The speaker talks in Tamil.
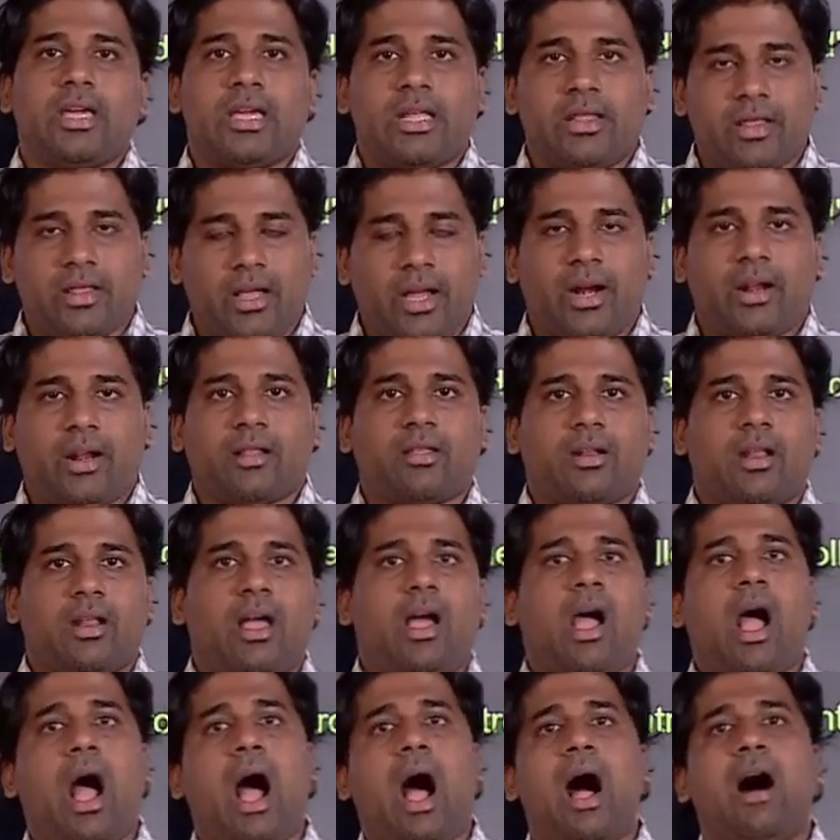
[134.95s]
இந்த இடத்துல
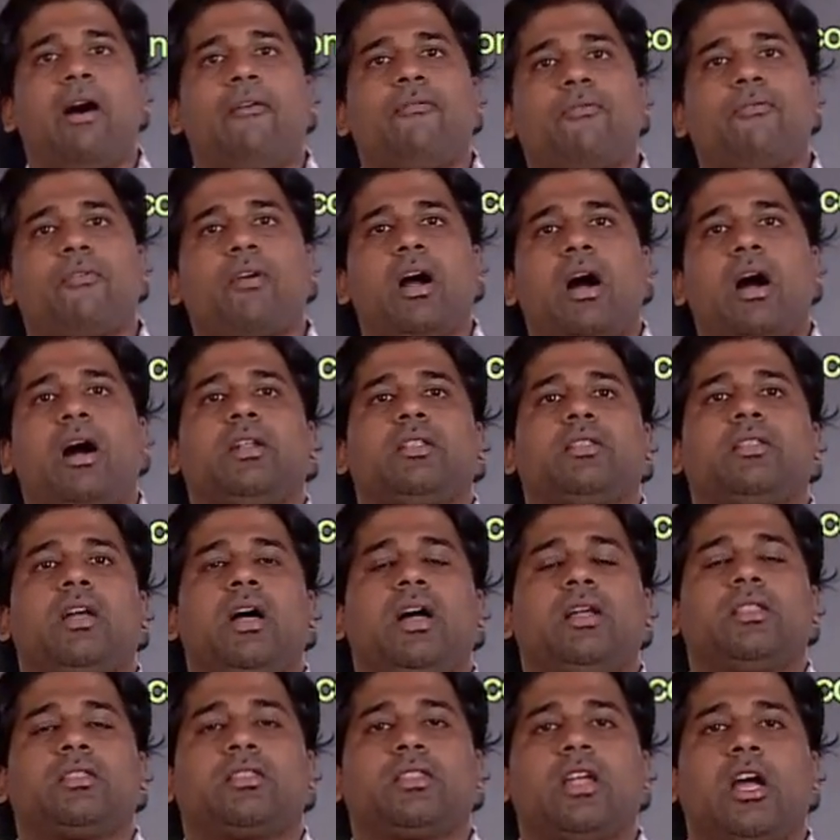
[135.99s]

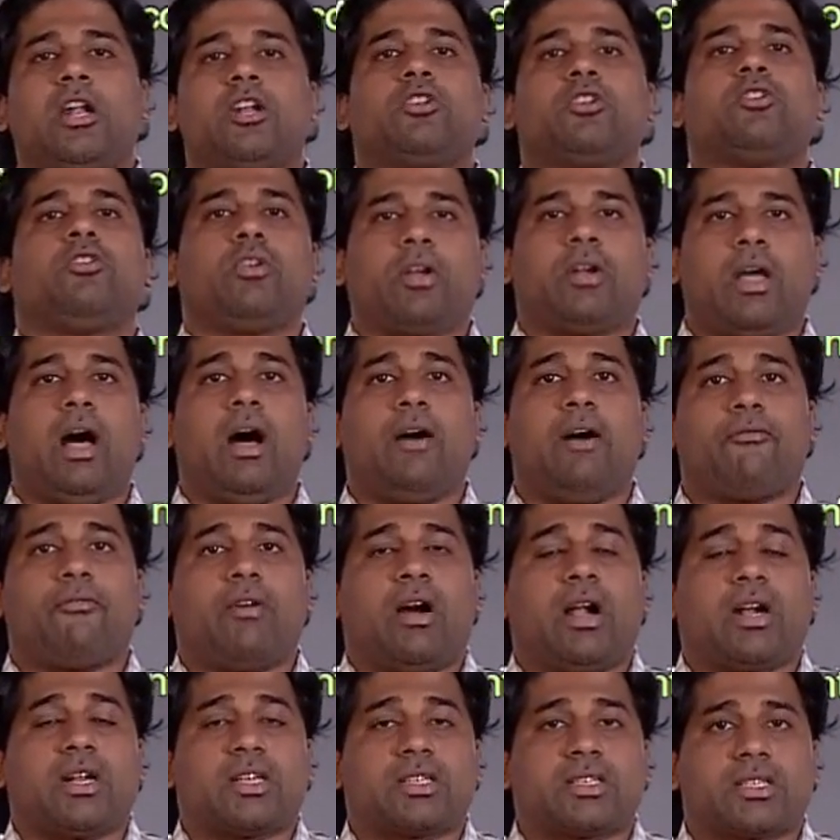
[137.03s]
தான் தன்னோட
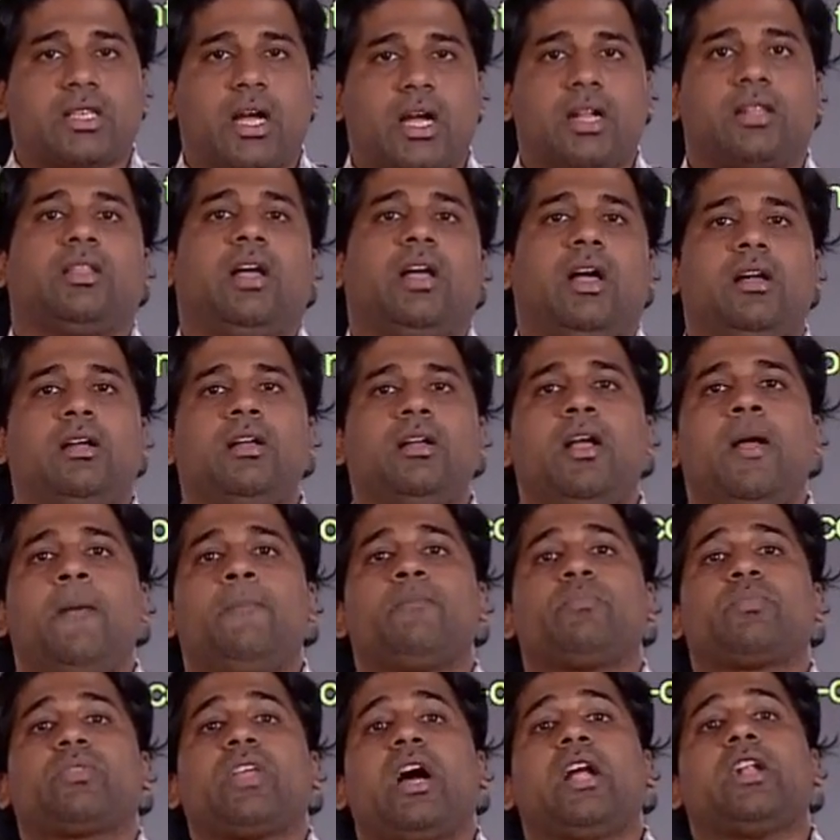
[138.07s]
தான்
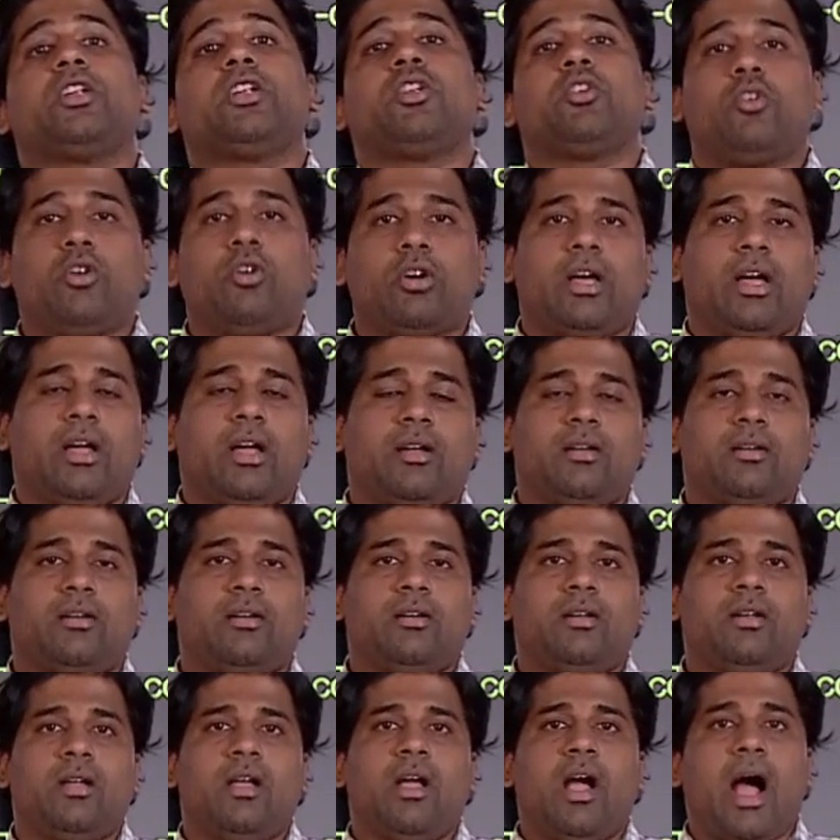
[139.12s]
தன்னோட
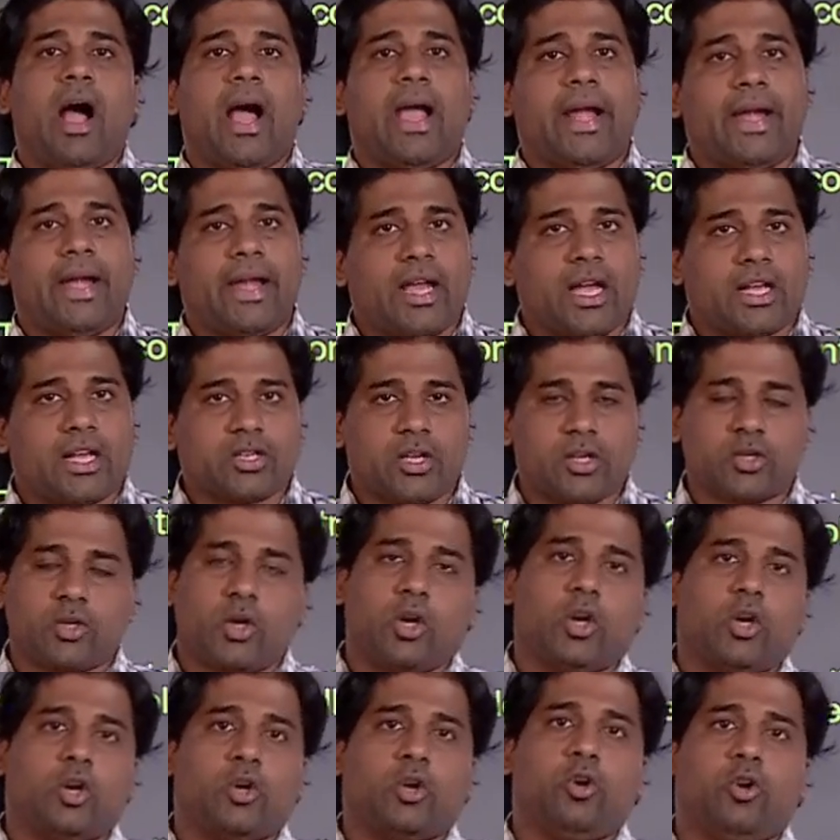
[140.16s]
ஐடியாஸை
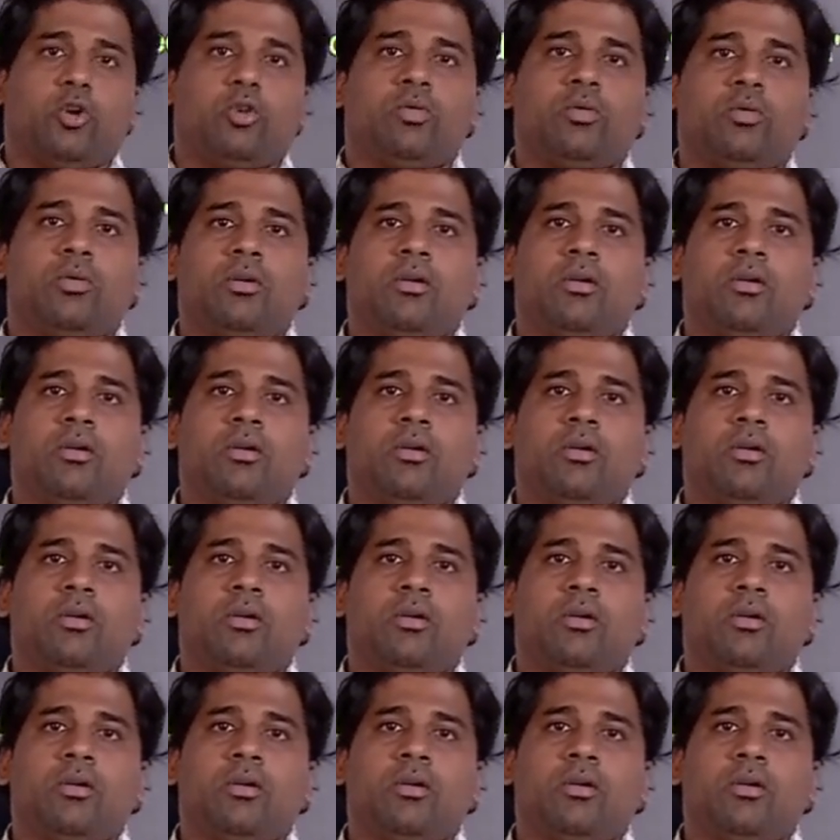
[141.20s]
சொல்லணும்